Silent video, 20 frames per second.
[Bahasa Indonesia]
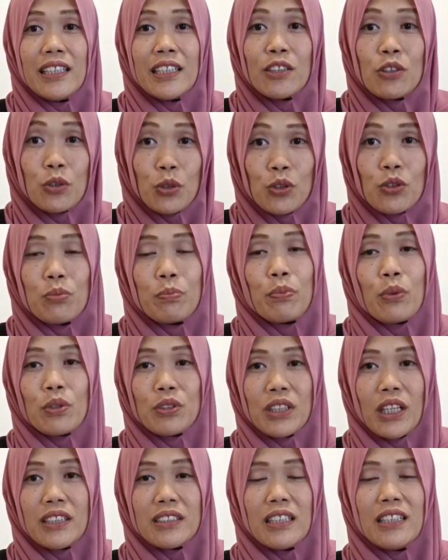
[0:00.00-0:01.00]
ikut
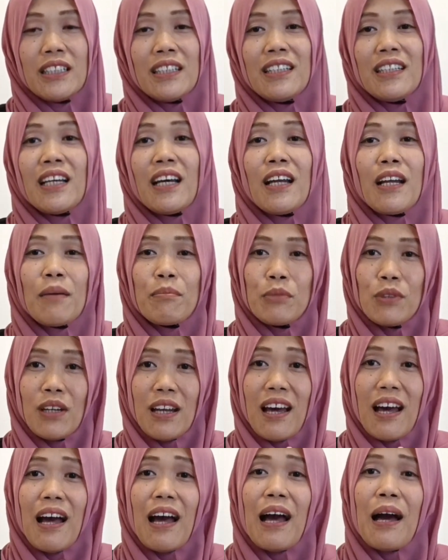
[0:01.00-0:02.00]
proses ini
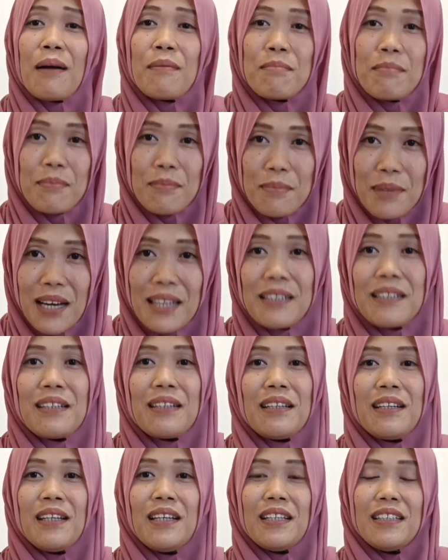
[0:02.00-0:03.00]
alhamdulillah
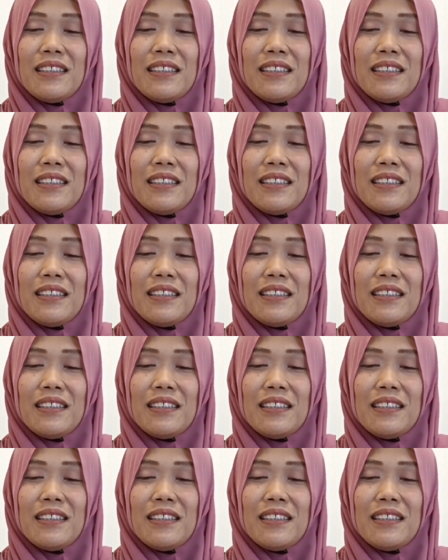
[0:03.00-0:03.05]
aman